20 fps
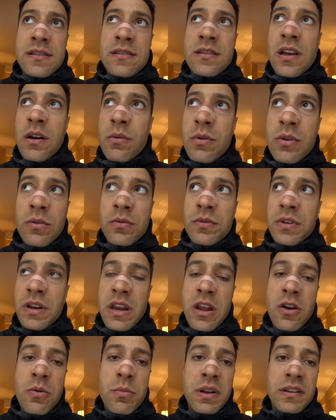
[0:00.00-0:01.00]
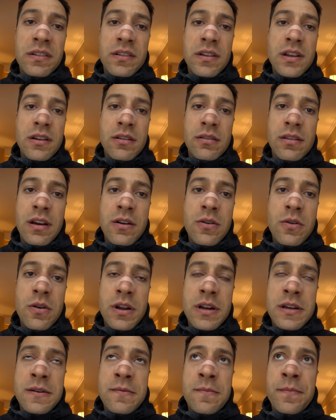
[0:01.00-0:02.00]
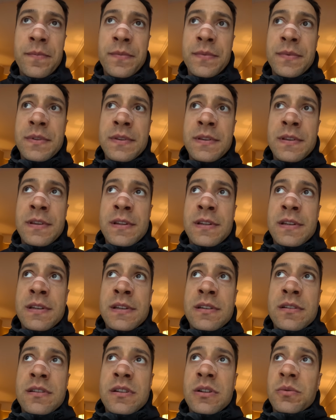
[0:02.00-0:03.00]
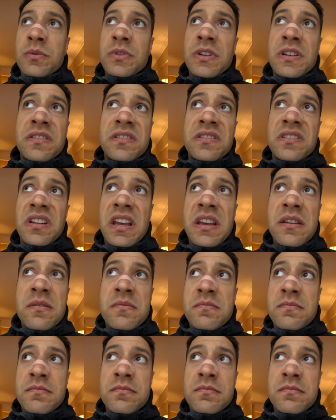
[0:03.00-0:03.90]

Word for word: Não encontrei nenhum brasileiro até agora. Não sei se tem.